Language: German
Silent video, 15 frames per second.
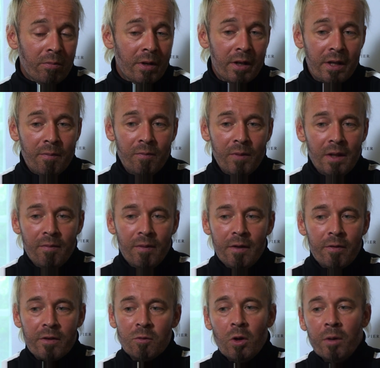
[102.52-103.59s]
aber ich, ich, ich
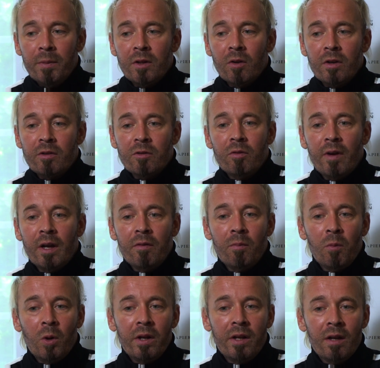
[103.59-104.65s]
versuche mir da das so weit wie
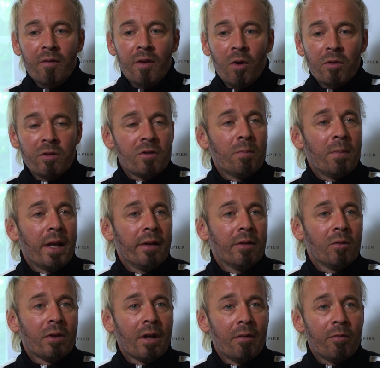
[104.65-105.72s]
möglich irgendwie
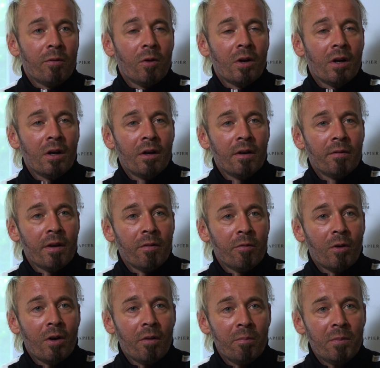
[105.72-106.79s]
auszublenden und einfach, äh,
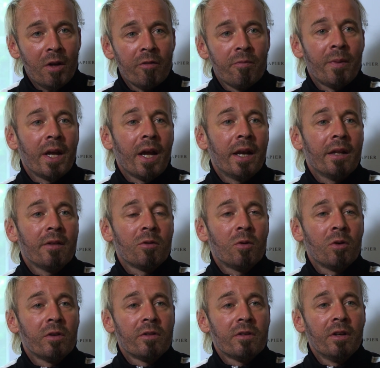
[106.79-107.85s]
einfach mich auf mein Rennen zu
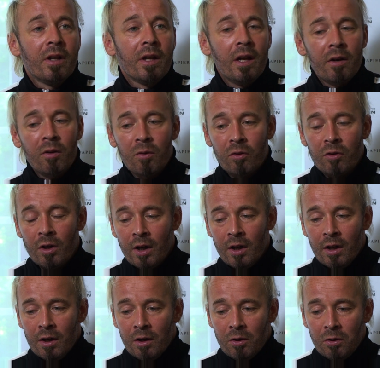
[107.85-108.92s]
konzentrieren. Und,
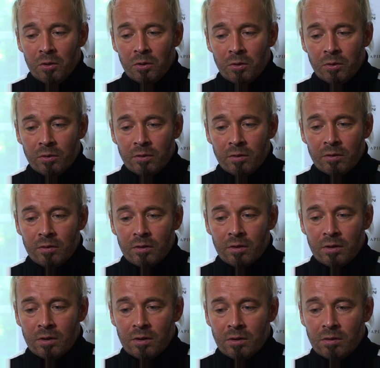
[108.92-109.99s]
und
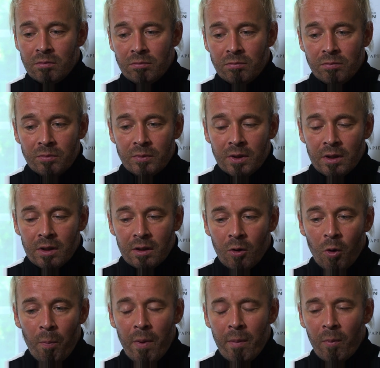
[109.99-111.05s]
ähm,
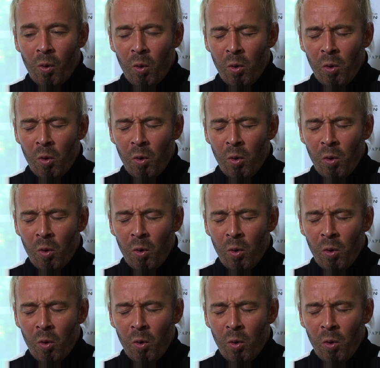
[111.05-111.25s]
gerade beim